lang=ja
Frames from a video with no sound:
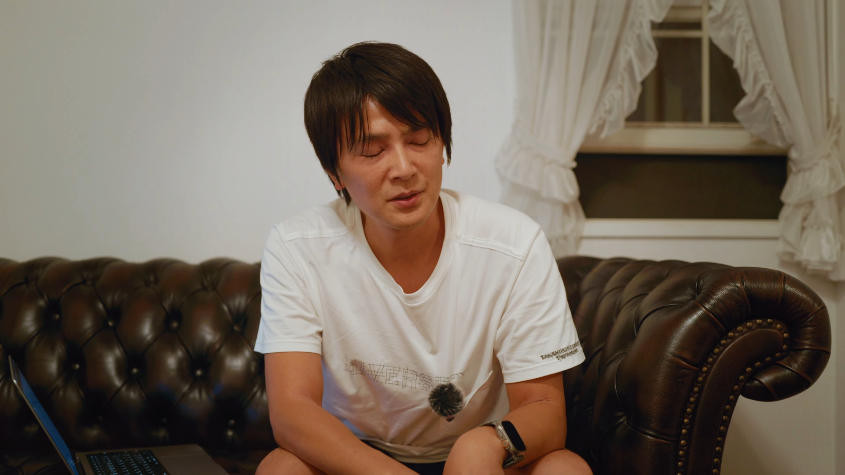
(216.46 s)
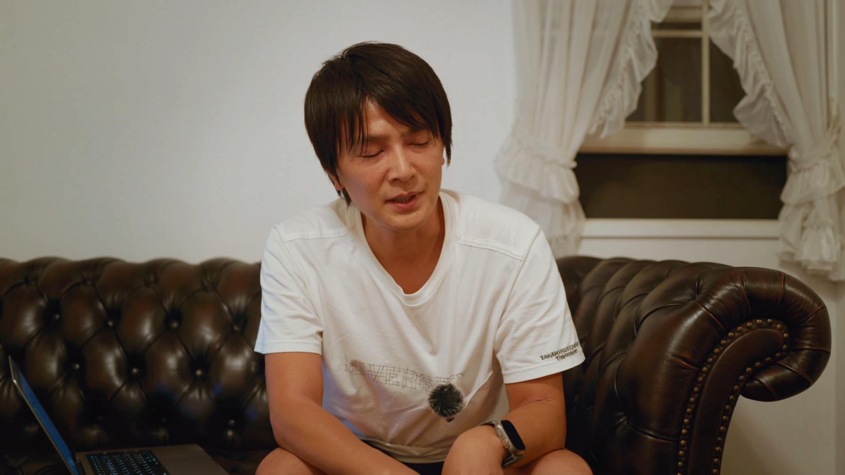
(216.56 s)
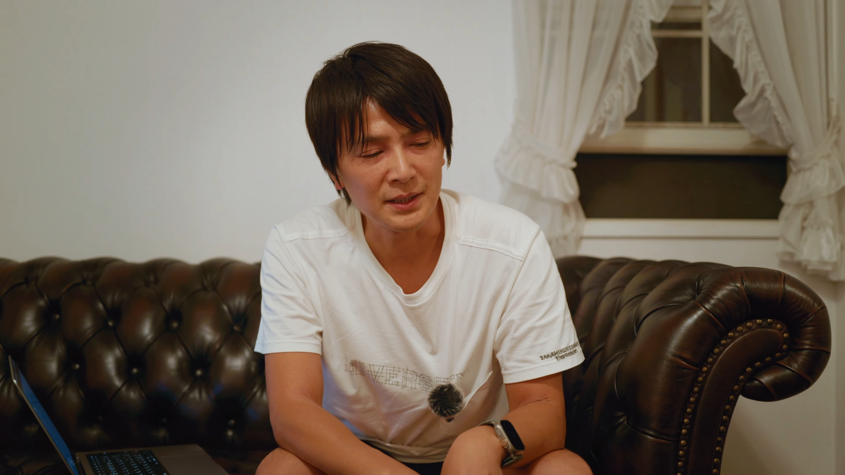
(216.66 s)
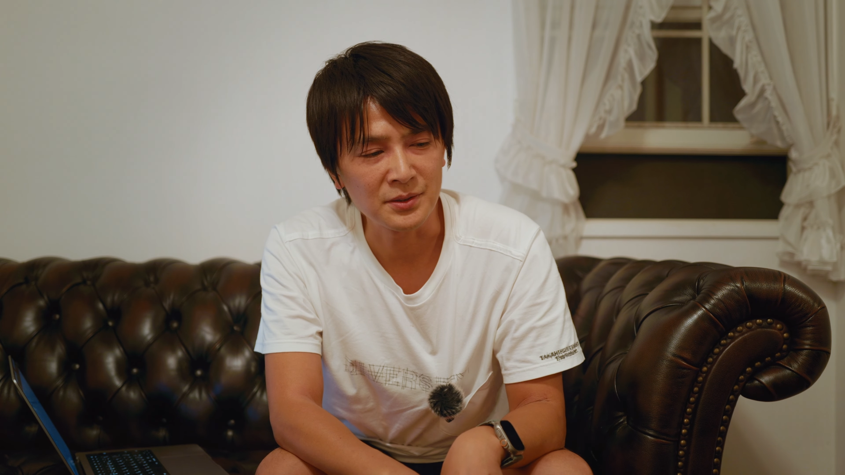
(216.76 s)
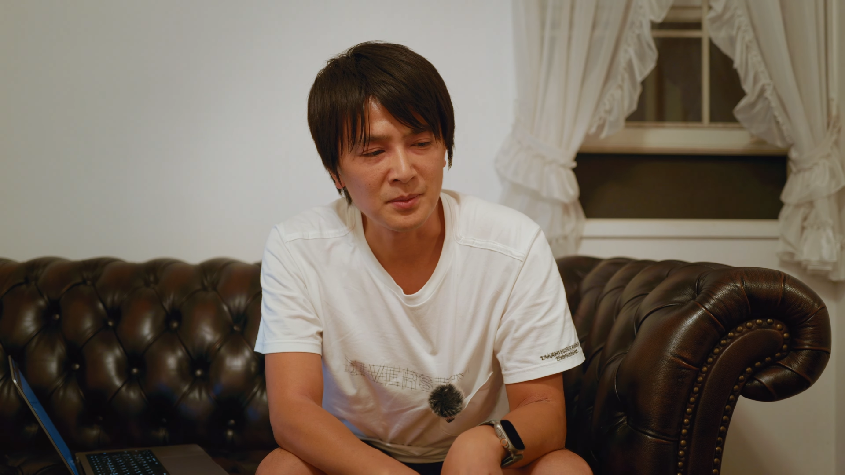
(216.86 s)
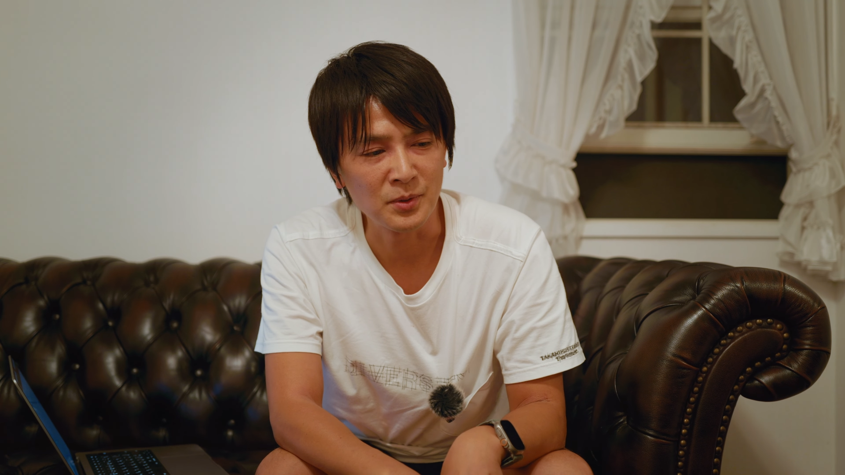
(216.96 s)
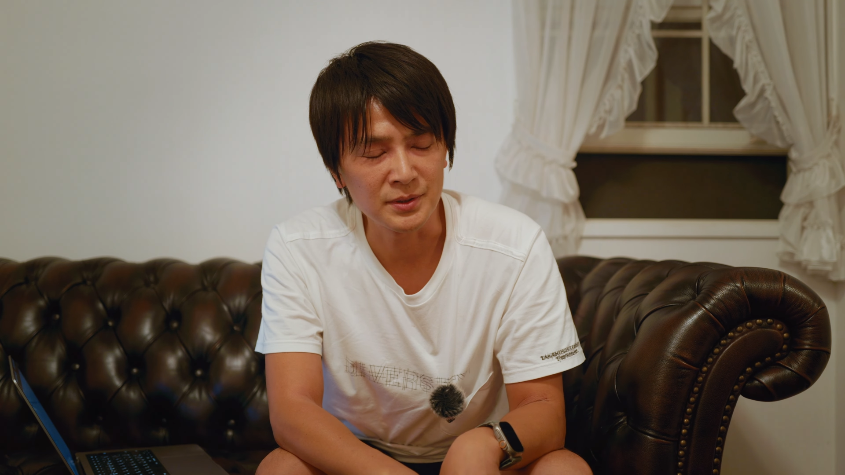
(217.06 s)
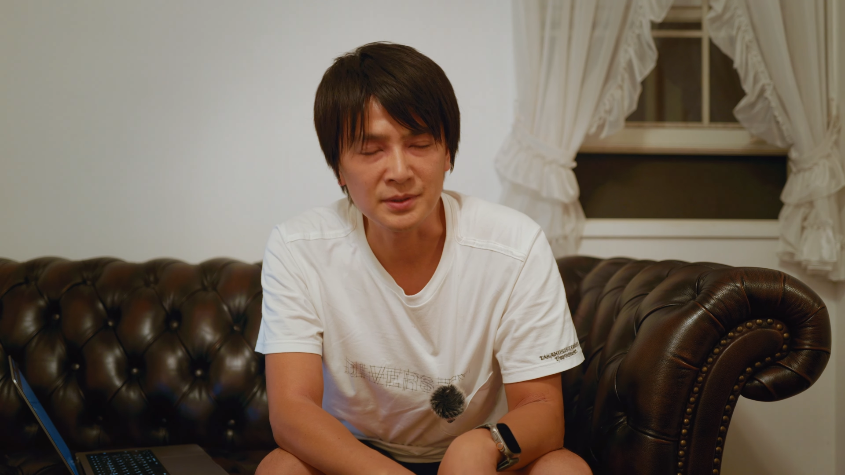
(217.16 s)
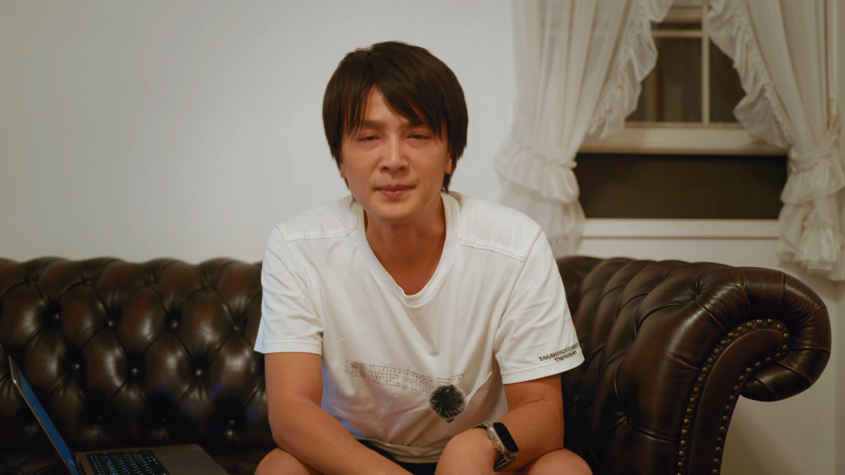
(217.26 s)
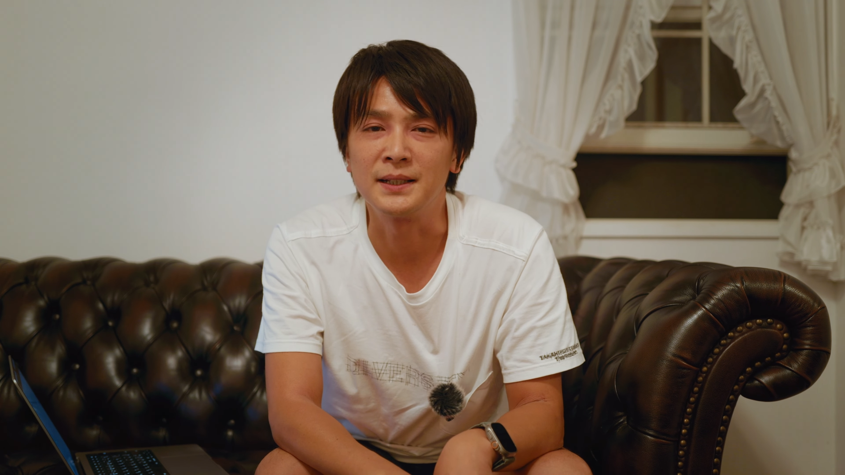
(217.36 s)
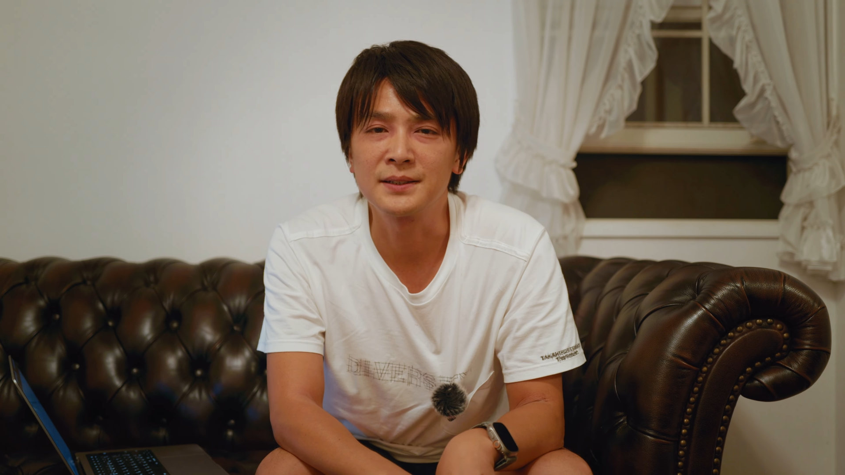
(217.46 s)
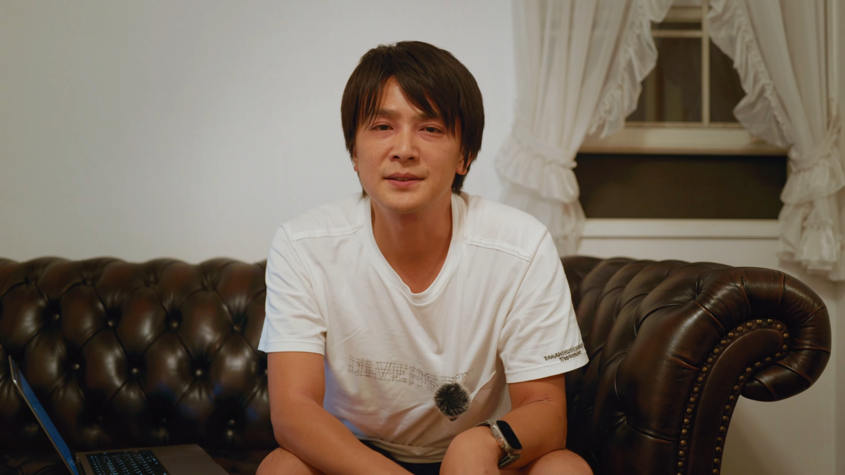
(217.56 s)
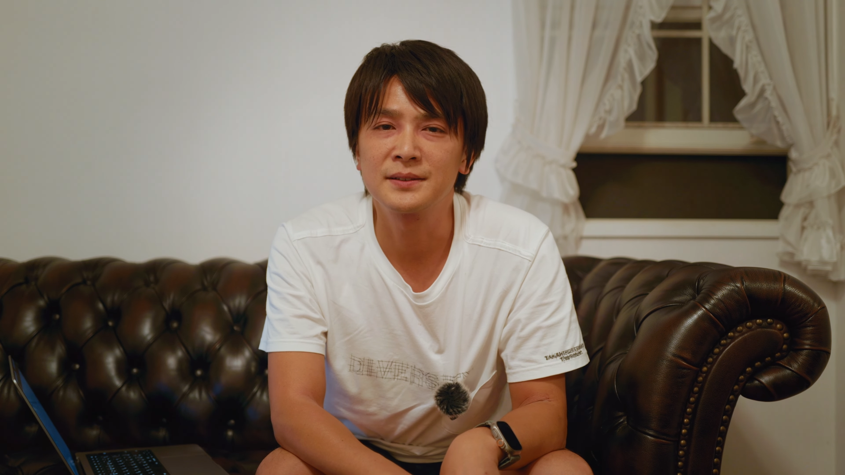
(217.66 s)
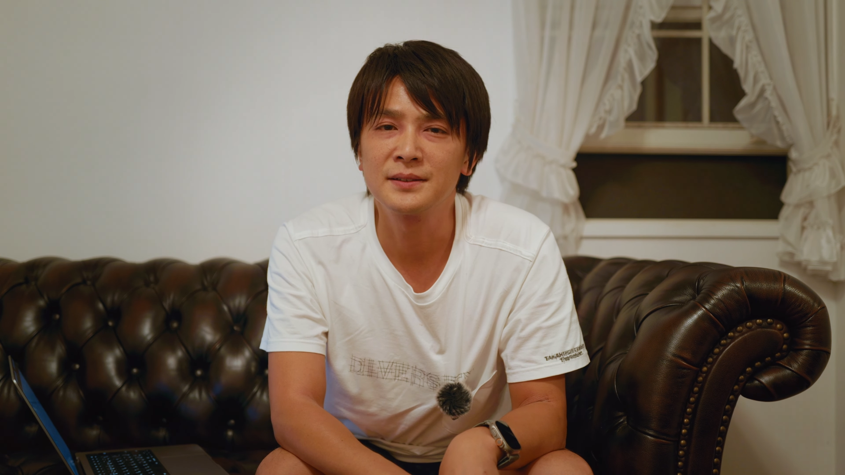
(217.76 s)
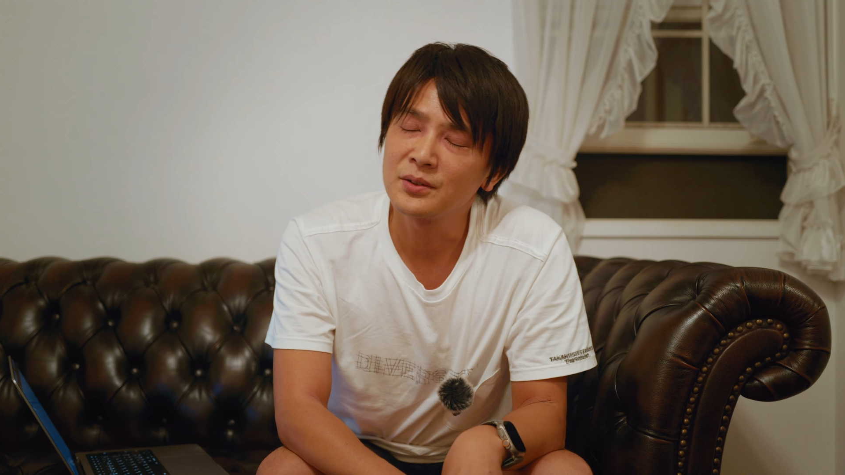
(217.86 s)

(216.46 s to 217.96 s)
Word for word: というわけでそれもおすすめです。